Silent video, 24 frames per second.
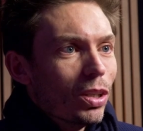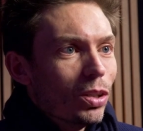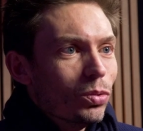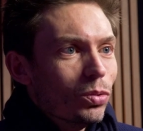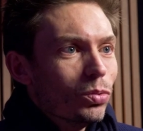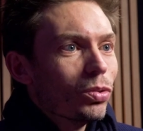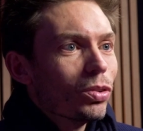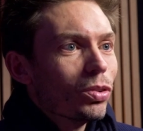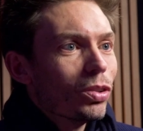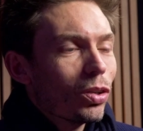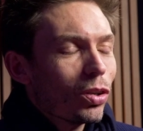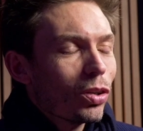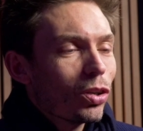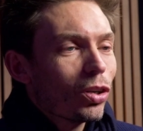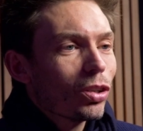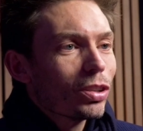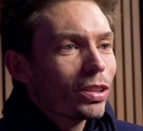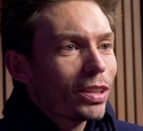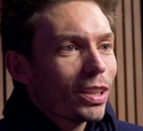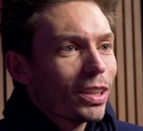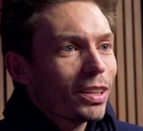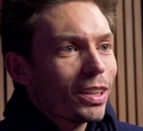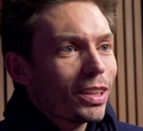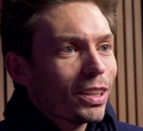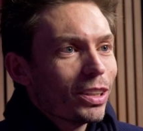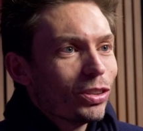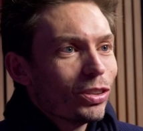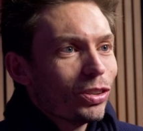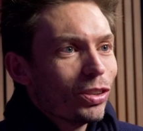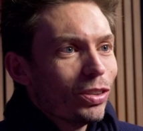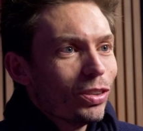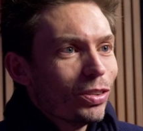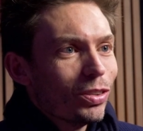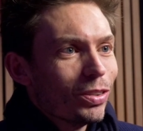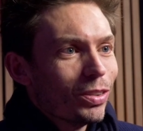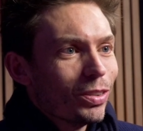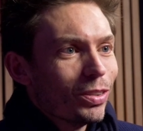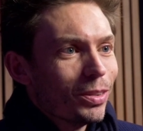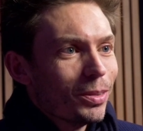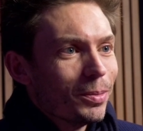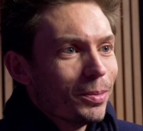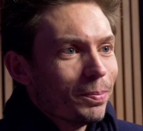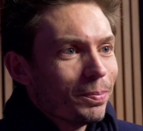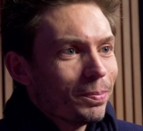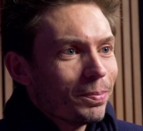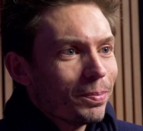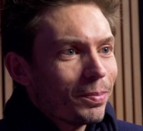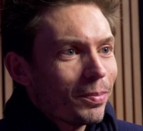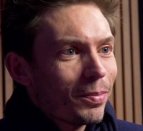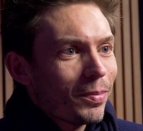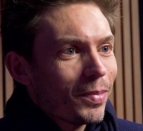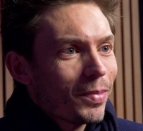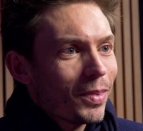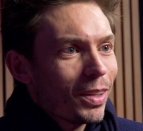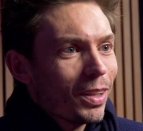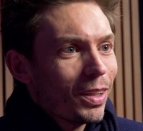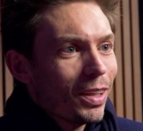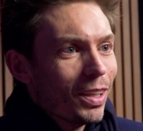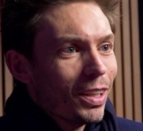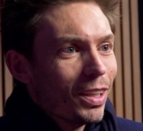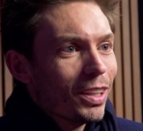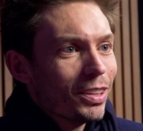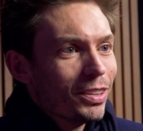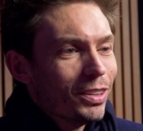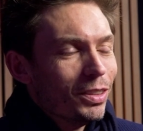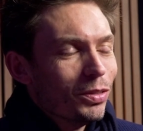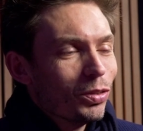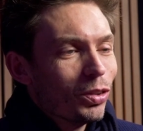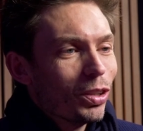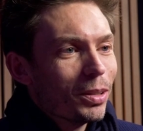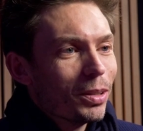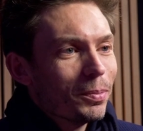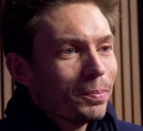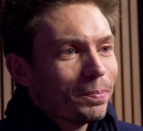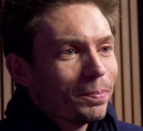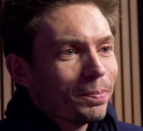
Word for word: Nous, on est encore très très jeunes euh, à, ce niveau-là.